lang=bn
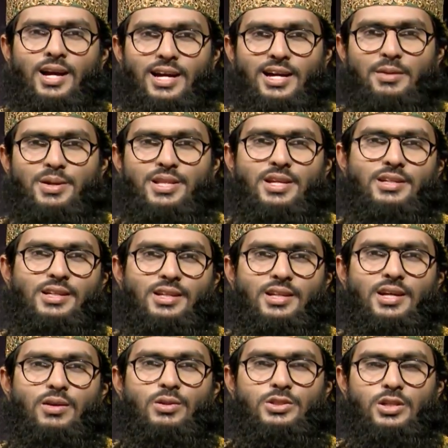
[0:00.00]
হামিদান
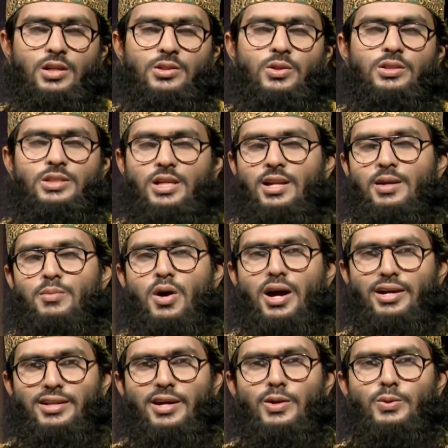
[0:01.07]
লিল্লা ওসালাতাম
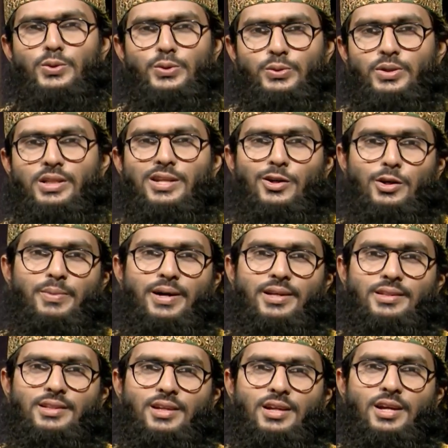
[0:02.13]
আলা রসুলিল্লা আবাদ